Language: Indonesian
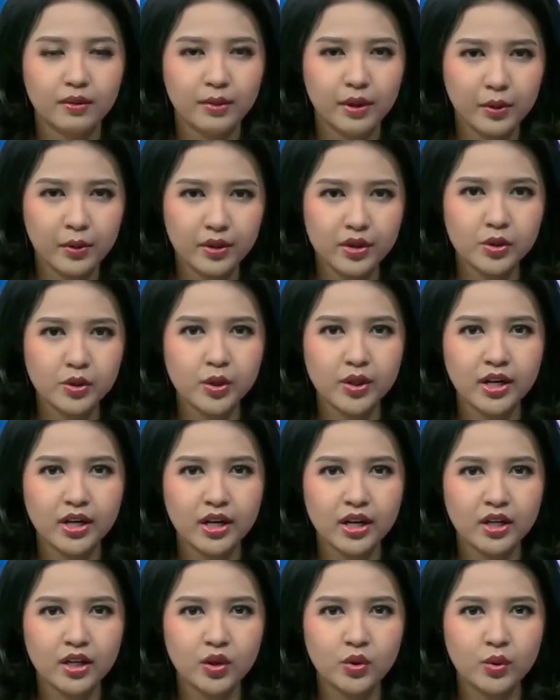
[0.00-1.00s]
Berikutnya
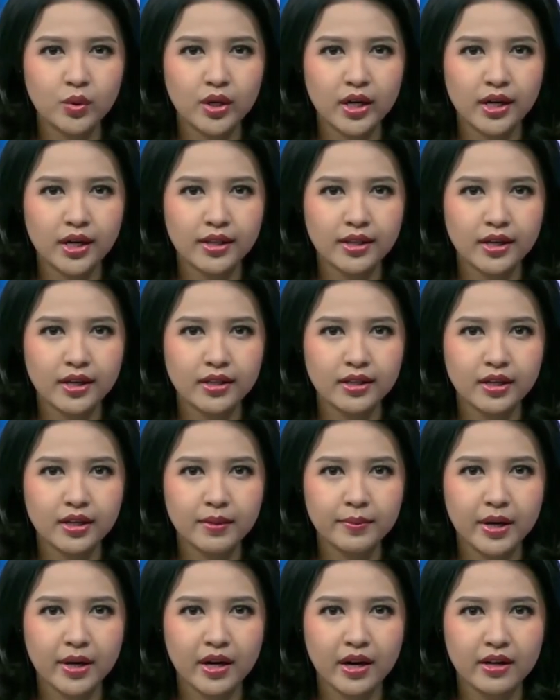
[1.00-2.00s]
saudara diduga tak
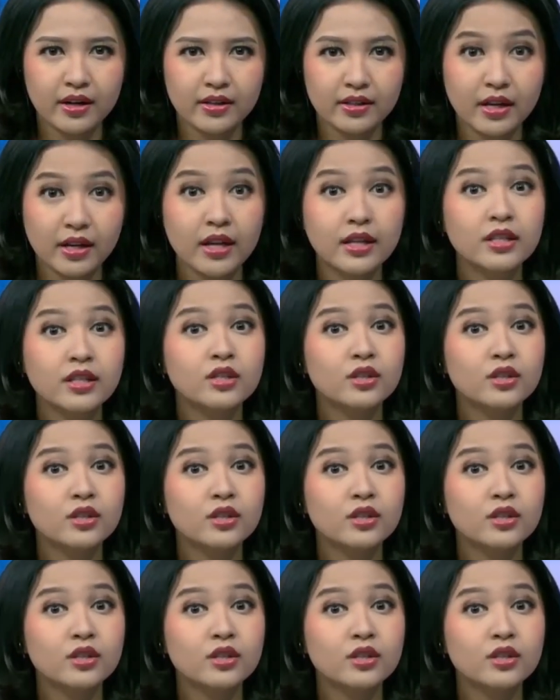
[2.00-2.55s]
terima karena